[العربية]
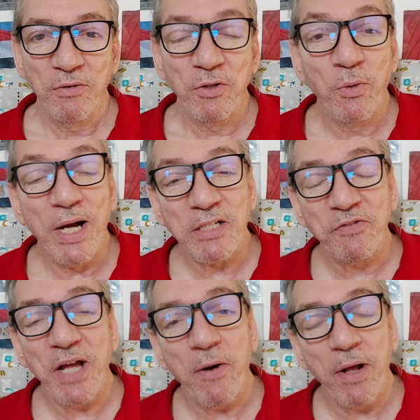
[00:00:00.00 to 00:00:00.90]
دلوقتي
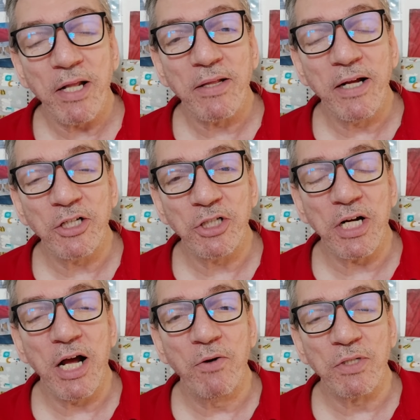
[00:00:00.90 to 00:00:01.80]
في حوالي
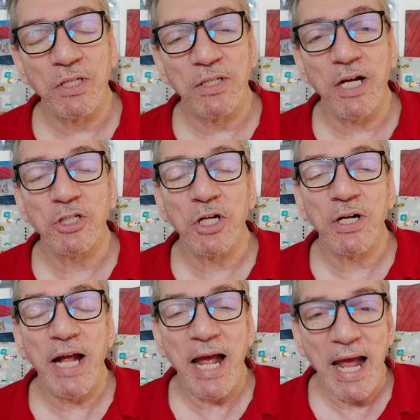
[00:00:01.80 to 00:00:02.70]
12 او
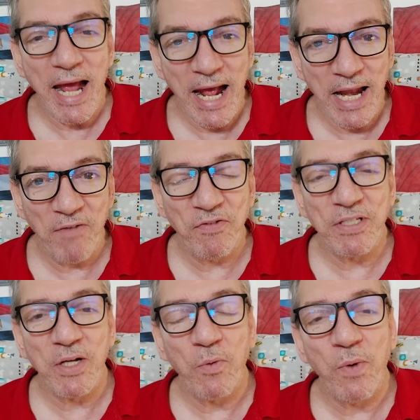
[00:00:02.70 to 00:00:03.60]
16 الف
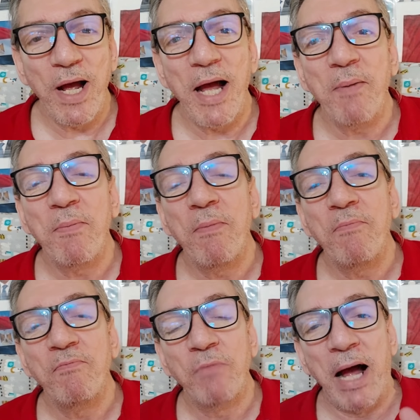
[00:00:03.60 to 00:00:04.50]
سواق
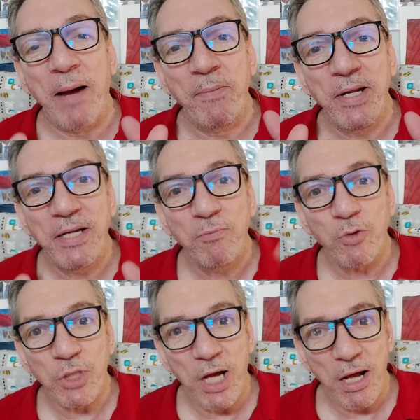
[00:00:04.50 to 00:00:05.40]
عاملين
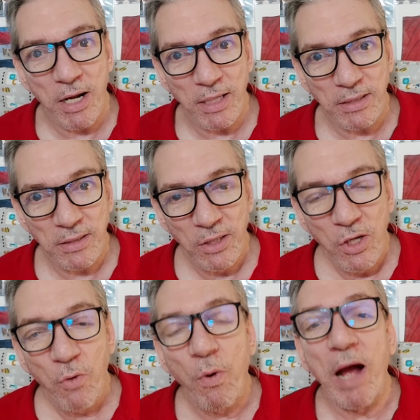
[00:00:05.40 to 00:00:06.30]
مظاهرات
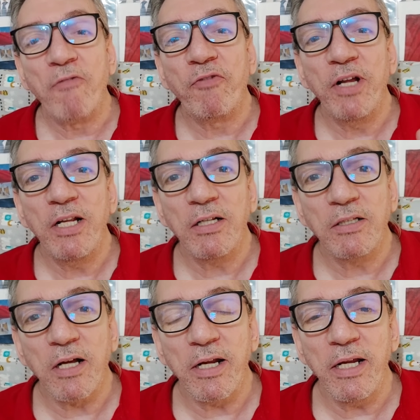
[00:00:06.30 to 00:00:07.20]
وقافلين
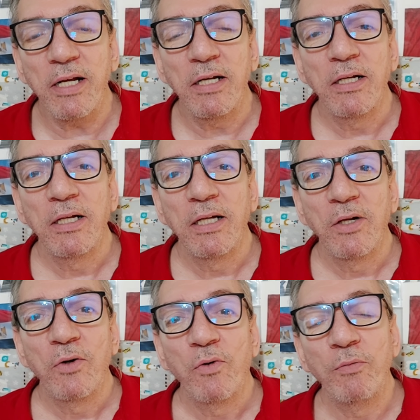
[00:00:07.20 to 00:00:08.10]
الطريق
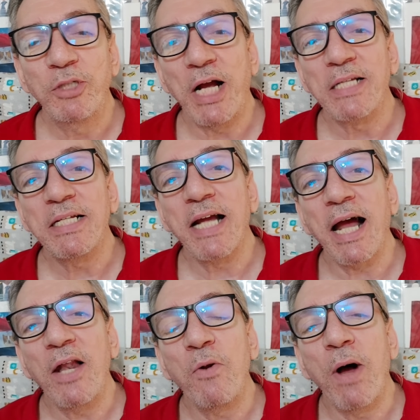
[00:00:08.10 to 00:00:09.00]
ومش عايزين
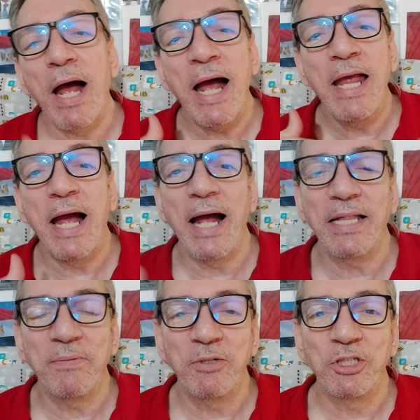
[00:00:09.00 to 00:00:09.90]
يخلوا اي
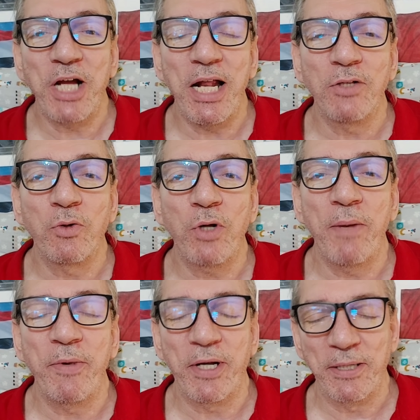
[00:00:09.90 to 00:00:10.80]
حد من الشاحنات تروح
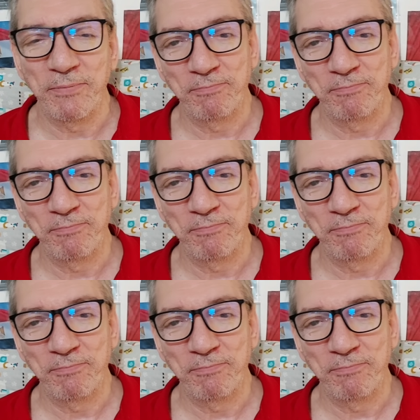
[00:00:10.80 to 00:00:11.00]
امريكا